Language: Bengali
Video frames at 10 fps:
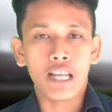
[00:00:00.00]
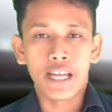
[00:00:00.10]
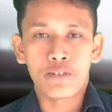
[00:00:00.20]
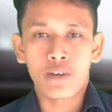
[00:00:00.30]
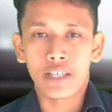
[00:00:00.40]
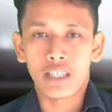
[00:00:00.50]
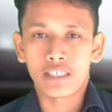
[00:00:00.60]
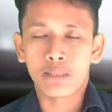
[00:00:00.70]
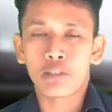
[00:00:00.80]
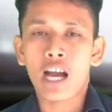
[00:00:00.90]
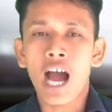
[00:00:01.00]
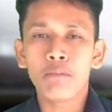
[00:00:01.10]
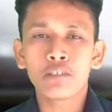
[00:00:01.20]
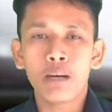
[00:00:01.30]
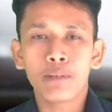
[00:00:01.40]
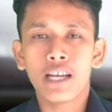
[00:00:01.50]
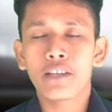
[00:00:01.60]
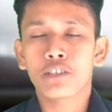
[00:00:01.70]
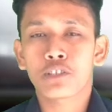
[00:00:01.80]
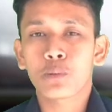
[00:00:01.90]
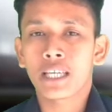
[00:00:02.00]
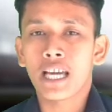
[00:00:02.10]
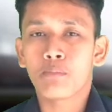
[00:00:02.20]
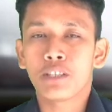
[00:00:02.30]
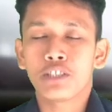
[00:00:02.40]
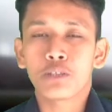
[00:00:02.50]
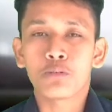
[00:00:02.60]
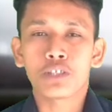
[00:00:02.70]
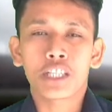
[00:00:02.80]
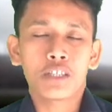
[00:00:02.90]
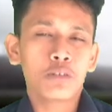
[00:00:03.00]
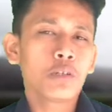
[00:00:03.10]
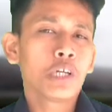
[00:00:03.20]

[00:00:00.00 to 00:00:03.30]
নাইট রাইডার্স এবং আবু ধাবি রাইডার্স হয়ে ক্যাপ্টেন্সি করছে কিন্তু